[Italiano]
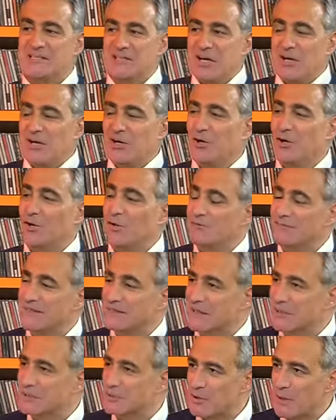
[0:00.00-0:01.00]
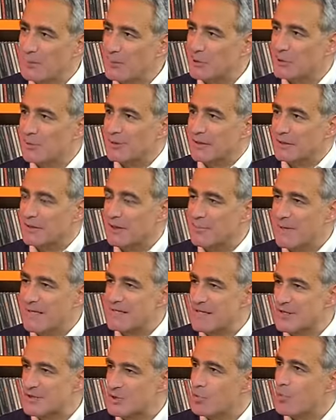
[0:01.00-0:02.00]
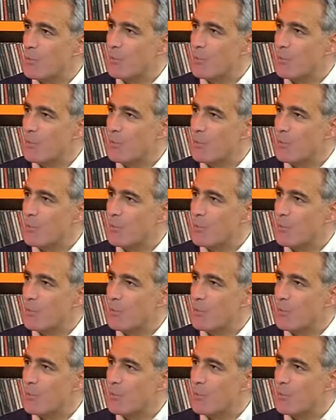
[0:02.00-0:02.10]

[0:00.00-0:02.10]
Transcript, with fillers: cosa. Sì, oh, va detto che poi durante il mese ci